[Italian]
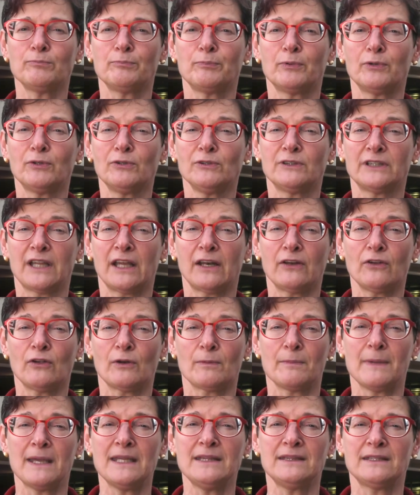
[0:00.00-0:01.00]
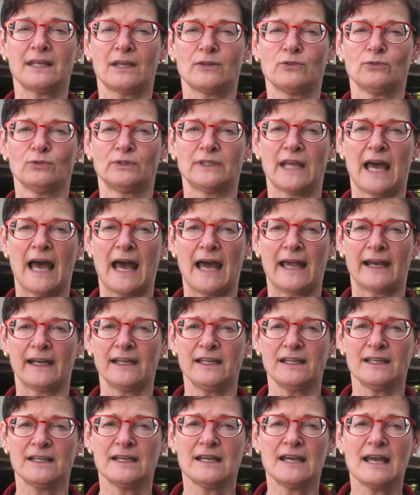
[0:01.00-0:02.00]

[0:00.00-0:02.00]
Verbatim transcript: ulteriormente aiutare